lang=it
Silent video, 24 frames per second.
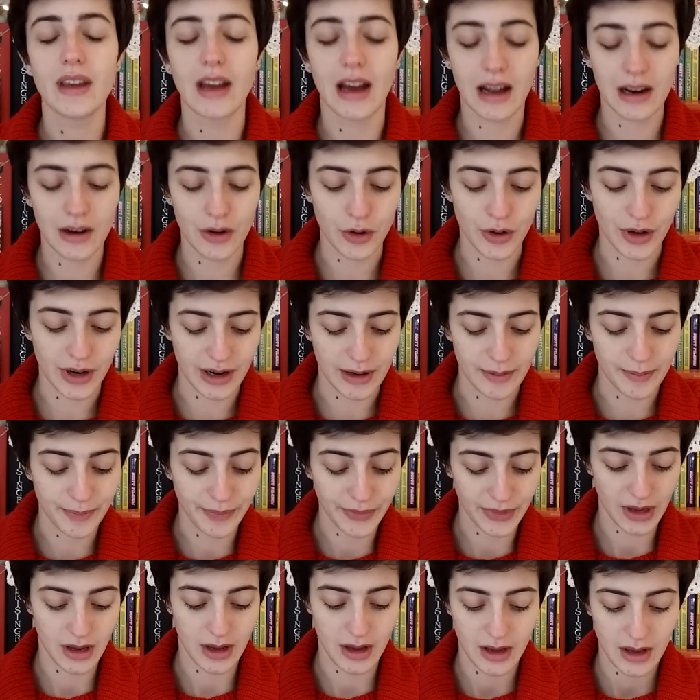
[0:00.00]
Allora,
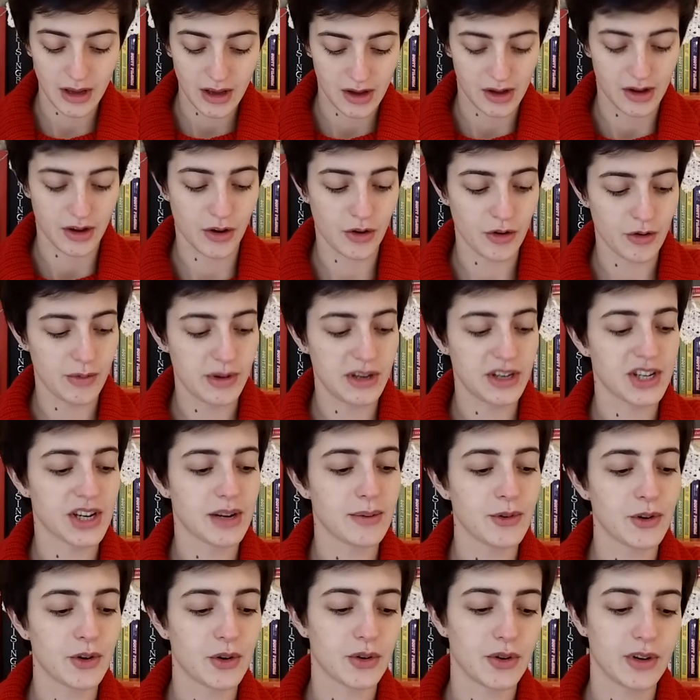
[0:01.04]

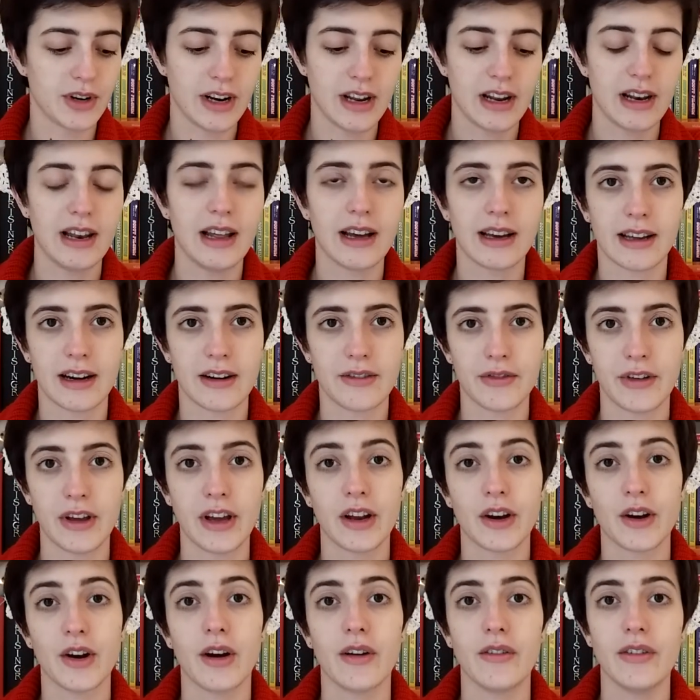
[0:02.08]
cominciamo con la
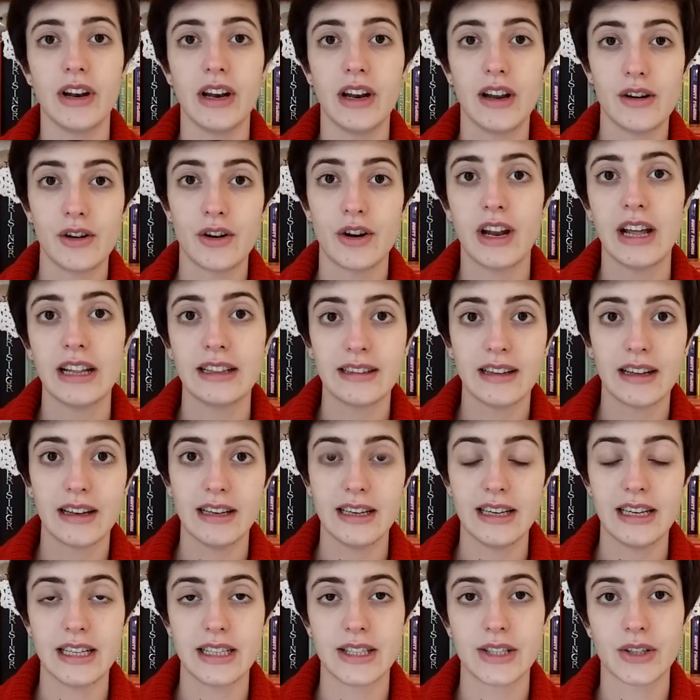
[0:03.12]
graphic novel. L'ho letta
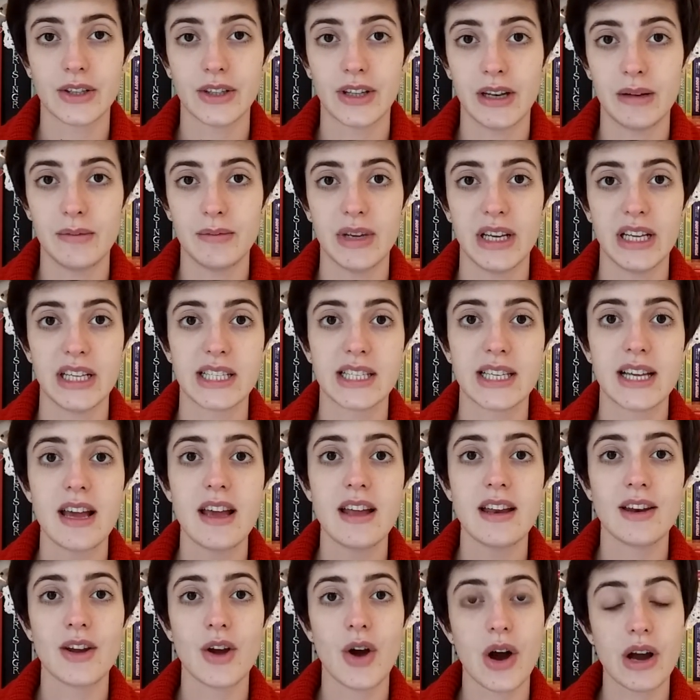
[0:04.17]
all'inizio del
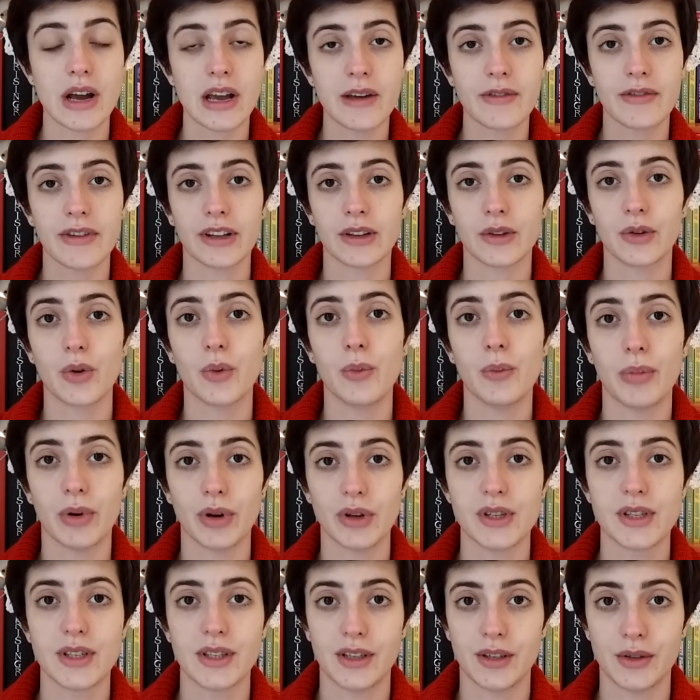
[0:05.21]
mese, ne ho anche fatto un
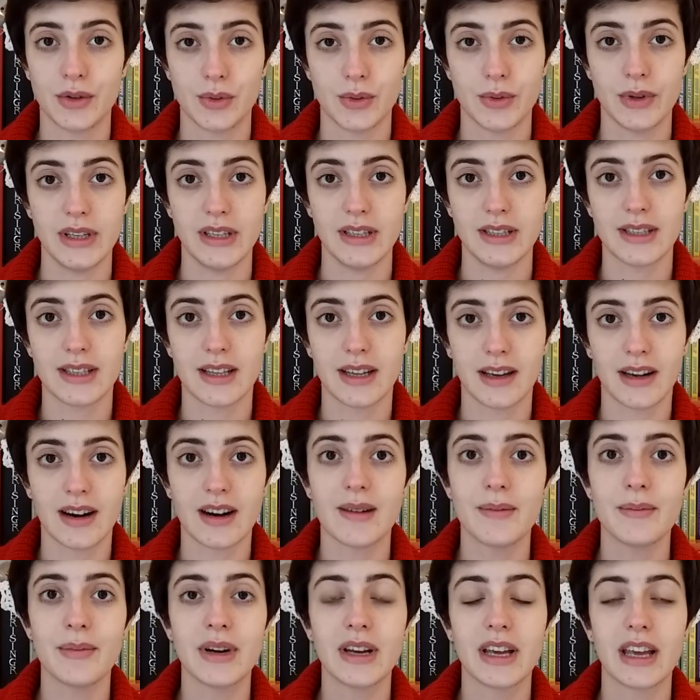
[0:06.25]
post su
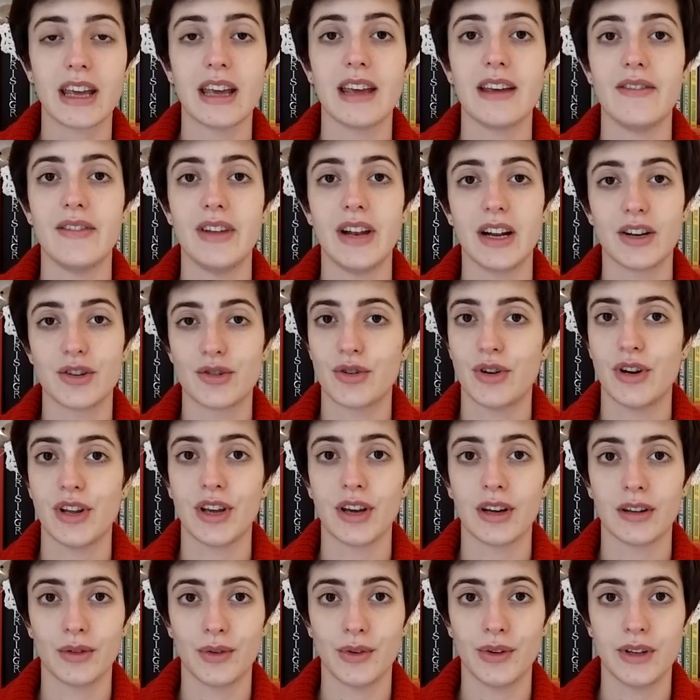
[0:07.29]
Instagram che vi lascio
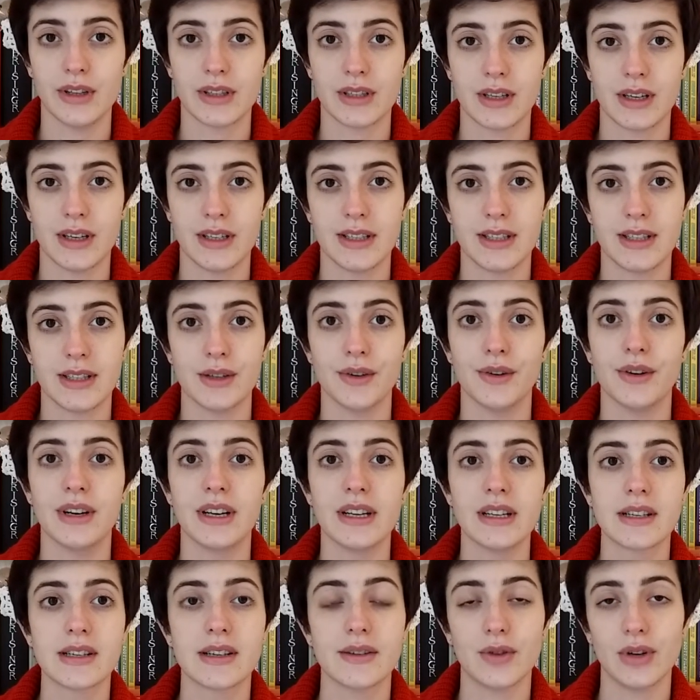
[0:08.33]
linkato in
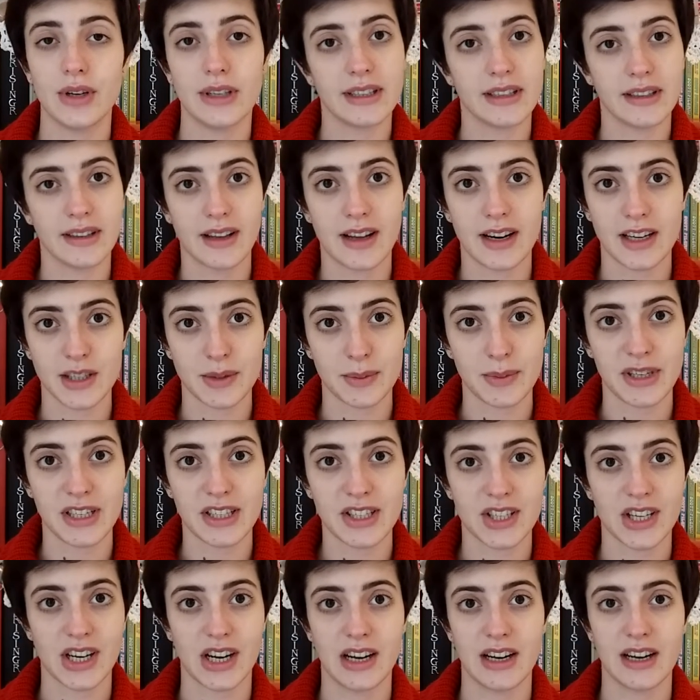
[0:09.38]
descrizione se volete andare a
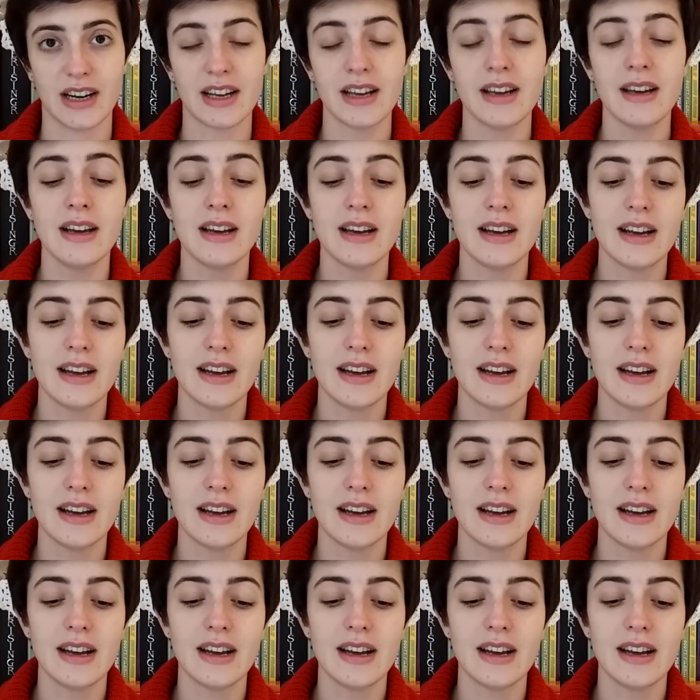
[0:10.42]
sbirciare